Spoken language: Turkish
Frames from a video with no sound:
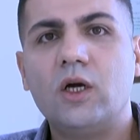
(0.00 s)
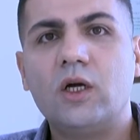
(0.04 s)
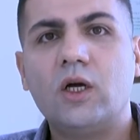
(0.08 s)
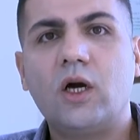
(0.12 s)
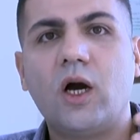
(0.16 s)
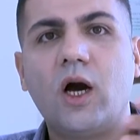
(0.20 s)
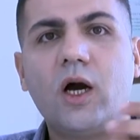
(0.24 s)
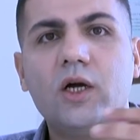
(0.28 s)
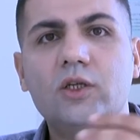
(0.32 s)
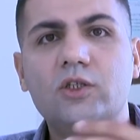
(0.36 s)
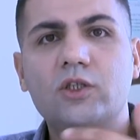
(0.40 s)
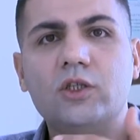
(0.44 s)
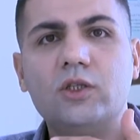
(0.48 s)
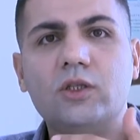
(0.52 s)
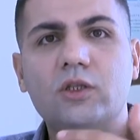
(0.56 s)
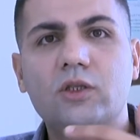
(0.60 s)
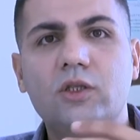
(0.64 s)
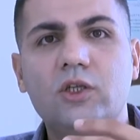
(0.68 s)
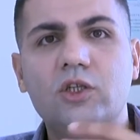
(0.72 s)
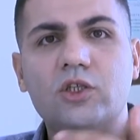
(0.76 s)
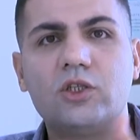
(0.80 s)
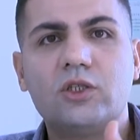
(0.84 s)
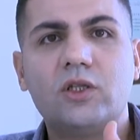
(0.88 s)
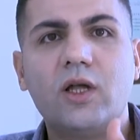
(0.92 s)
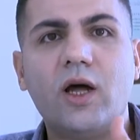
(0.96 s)
karşıt
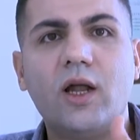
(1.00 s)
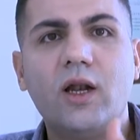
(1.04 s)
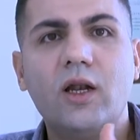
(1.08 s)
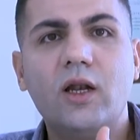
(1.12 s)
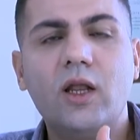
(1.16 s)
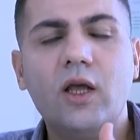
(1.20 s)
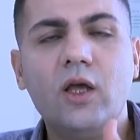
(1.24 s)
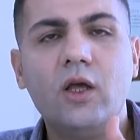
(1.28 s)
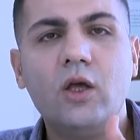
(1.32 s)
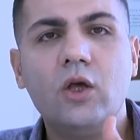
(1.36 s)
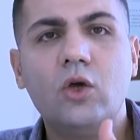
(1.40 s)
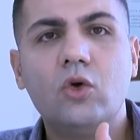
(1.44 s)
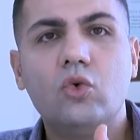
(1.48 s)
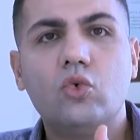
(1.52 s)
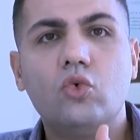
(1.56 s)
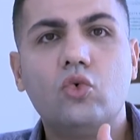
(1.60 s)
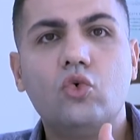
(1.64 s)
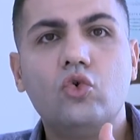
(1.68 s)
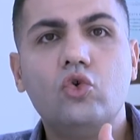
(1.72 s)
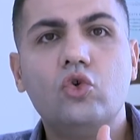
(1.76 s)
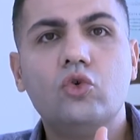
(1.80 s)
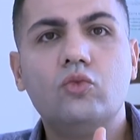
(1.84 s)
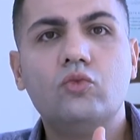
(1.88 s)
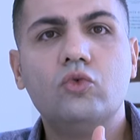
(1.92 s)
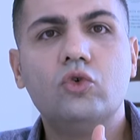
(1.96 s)
dişlerle
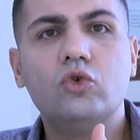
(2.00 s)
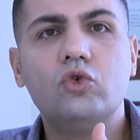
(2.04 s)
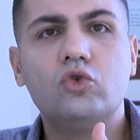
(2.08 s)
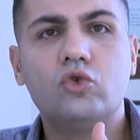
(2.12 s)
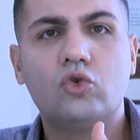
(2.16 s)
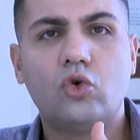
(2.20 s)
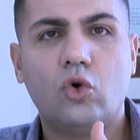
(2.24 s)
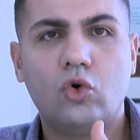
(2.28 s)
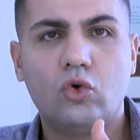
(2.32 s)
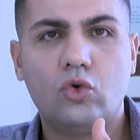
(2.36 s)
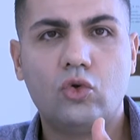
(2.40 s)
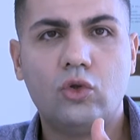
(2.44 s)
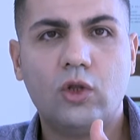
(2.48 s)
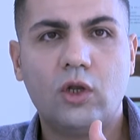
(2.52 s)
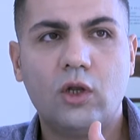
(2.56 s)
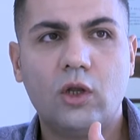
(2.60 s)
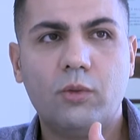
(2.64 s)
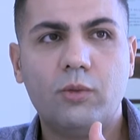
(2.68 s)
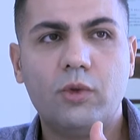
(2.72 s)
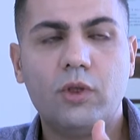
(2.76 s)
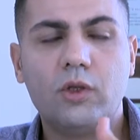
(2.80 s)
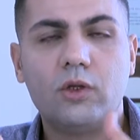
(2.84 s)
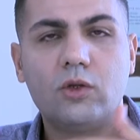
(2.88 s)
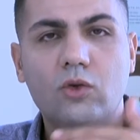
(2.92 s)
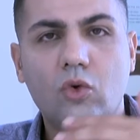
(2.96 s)
uyumu
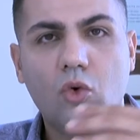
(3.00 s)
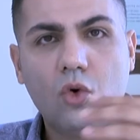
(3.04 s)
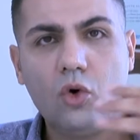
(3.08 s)
sorgulanabilir.